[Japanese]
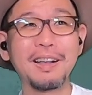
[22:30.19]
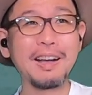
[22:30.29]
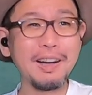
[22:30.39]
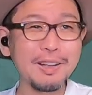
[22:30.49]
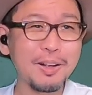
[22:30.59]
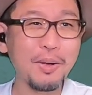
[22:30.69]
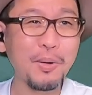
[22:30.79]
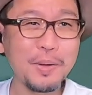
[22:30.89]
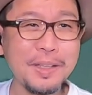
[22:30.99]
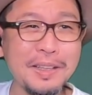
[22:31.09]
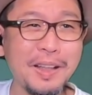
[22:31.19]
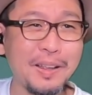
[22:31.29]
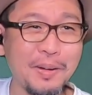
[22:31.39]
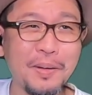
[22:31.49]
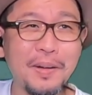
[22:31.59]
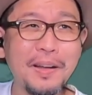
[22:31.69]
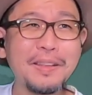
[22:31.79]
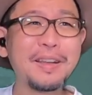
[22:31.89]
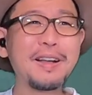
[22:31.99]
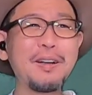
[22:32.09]
かっこいいんだけど。
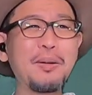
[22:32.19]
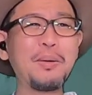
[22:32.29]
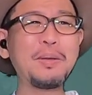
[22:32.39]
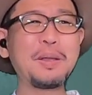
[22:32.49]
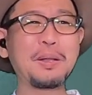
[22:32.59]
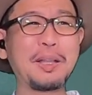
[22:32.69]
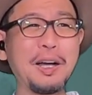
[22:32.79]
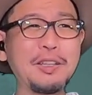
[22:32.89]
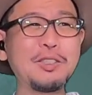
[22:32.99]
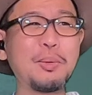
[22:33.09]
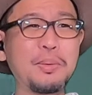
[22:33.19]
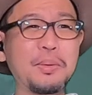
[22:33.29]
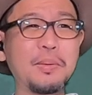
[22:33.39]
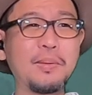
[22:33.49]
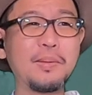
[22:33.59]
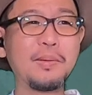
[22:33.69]
いや、かっこいいけど大丈夫。